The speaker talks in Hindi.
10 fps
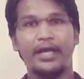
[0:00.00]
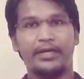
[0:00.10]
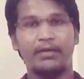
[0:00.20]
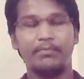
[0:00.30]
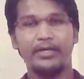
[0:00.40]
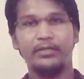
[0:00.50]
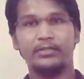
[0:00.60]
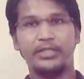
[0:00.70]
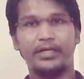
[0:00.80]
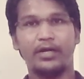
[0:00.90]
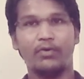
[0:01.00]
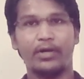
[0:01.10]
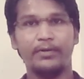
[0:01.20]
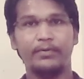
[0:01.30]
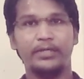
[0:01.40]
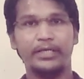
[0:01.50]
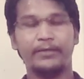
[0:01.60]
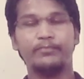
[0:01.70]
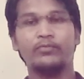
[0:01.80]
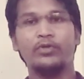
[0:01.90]
डायग्राम में दिख रहा होगा ठीक
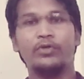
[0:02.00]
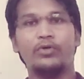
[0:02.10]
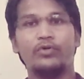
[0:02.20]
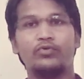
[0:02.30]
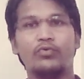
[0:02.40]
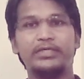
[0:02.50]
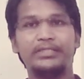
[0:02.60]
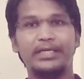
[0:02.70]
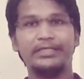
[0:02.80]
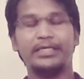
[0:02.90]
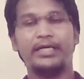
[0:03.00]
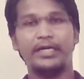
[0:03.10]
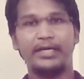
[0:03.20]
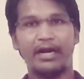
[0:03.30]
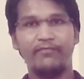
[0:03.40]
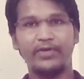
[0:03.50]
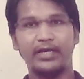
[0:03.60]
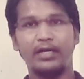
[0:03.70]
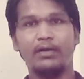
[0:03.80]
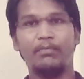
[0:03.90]
है तो इस तरह से ड्राफ्ट
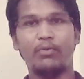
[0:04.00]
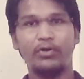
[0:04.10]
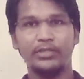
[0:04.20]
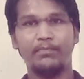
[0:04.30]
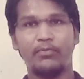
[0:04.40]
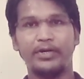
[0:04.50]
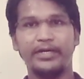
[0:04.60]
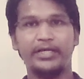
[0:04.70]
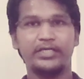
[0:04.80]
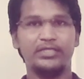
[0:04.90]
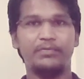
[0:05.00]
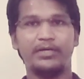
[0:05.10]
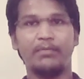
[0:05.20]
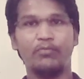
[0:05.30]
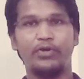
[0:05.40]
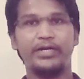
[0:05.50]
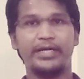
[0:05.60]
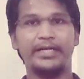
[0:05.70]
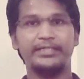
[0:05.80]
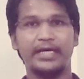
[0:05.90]
एंगल बहुत इंपॉर्टेंट है किसी भी
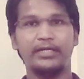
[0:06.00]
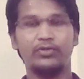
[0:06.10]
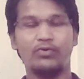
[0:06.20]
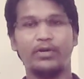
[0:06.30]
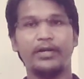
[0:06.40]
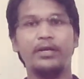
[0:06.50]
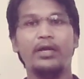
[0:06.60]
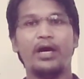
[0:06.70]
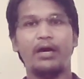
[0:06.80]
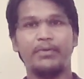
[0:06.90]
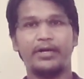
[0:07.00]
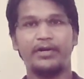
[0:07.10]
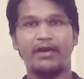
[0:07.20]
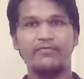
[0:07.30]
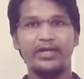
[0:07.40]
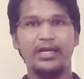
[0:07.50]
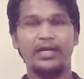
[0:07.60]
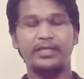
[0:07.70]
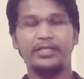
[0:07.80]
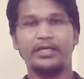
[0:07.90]
कंपोनेंट के डिजाइन के दौरान आप अगर ड्राफ्ट
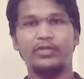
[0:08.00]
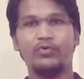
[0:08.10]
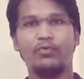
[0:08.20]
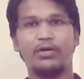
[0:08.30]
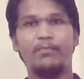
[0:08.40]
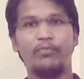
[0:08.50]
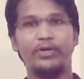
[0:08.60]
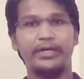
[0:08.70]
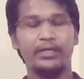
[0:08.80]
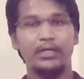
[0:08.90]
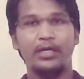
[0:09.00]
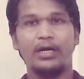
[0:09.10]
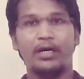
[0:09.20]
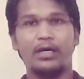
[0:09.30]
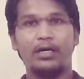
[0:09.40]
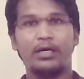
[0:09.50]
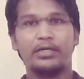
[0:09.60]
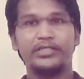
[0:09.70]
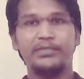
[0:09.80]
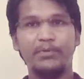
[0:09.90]
एंगल नहीं देंगे तो वो कंपोनेंट
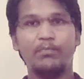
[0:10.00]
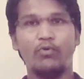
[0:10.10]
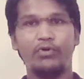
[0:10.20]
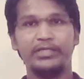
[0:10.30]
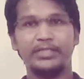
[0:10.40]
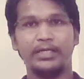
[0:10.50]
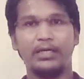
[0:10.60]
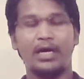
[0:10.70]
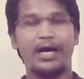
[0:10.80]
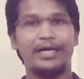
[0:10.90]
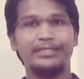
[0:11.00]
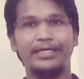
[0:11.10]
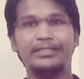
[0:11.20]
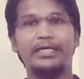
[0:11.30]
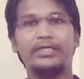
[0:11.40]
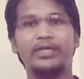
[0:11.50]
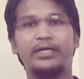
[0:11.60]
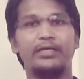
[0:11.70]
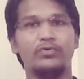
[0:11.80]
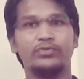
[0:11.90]
किसी भी मोल्ड से आसानी से
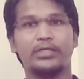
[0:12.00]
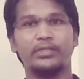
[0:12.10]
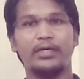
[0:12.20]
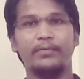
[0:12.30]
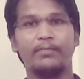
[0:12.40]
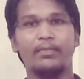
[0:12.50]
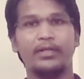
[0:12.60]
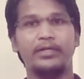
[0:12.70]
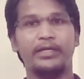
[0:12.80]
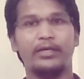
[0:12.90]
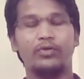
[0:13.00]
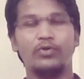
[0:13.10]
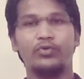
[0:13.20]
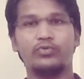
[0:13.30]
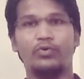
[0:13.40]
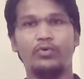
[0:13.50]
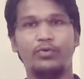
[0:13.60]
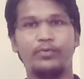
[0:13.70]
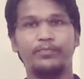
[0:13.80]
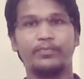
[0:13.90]
इजेक्ट नहीं हो सकता ठीक है तो
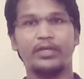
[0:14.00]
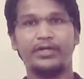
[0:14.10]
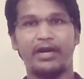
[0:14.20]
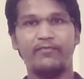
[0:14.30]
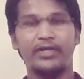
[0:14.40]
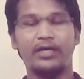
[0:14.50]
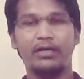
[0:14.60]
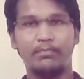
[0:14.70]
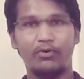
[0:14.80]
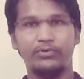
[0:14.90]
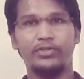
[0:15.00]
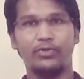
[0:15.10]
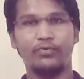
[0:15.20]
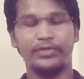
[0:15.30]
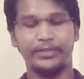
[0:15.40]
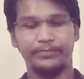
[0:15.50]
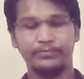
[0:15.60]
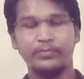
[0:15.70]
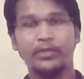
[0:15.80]
ड्राफ्ट एंगल बहुत ही जरूरी है